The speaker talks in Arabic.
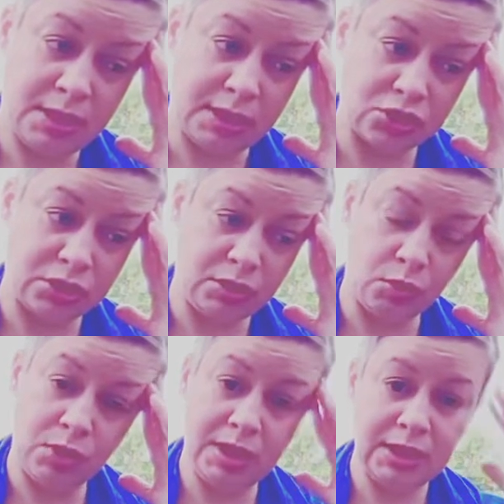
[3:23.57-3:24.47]
علشان
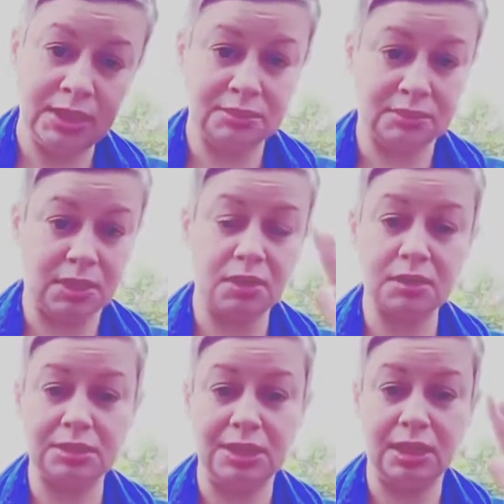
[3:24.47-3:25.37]
القلة
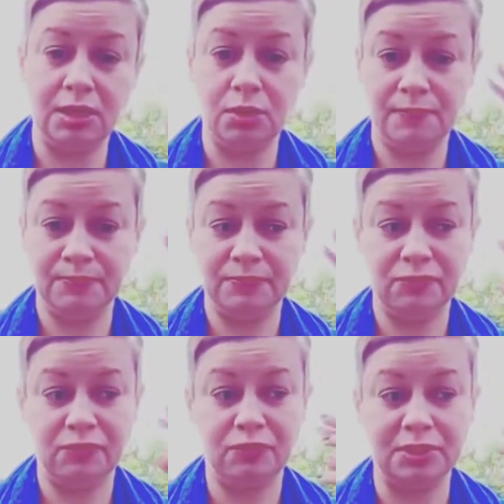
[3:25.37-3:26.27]
تتعرض للهواء
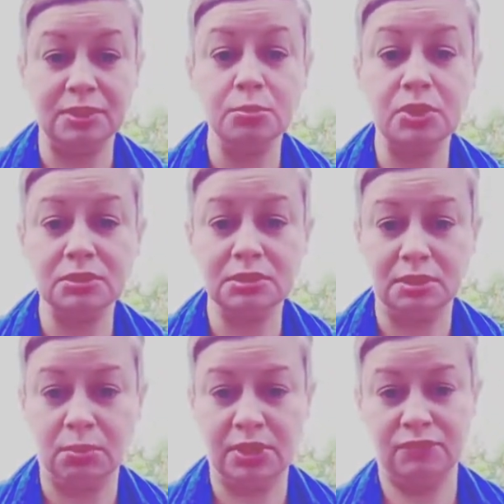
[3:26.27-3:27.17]
فتبرد
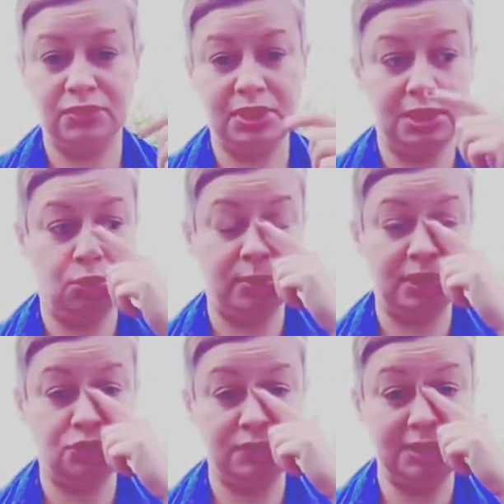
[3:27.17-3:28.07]
المية فيها لأنه ما
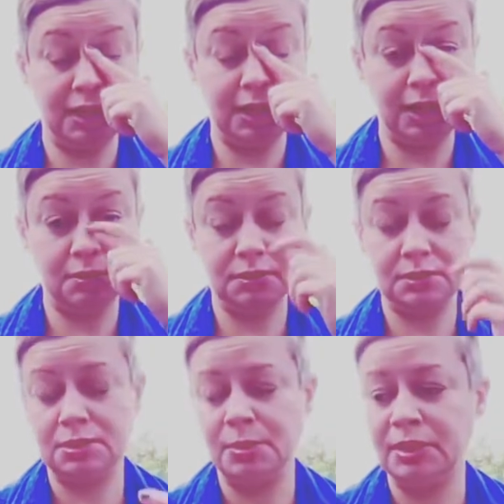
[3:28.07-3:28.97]
كانش فيه تلاجات
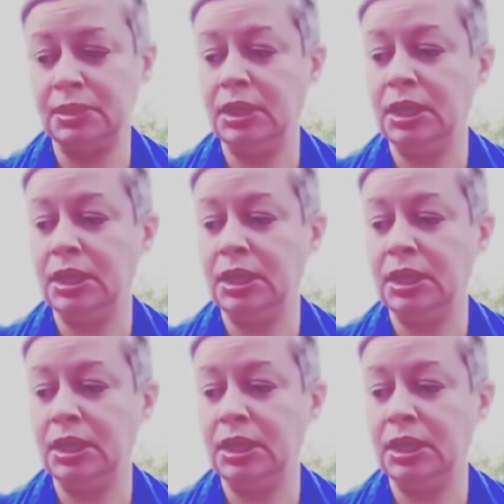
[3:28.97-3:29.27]
زمان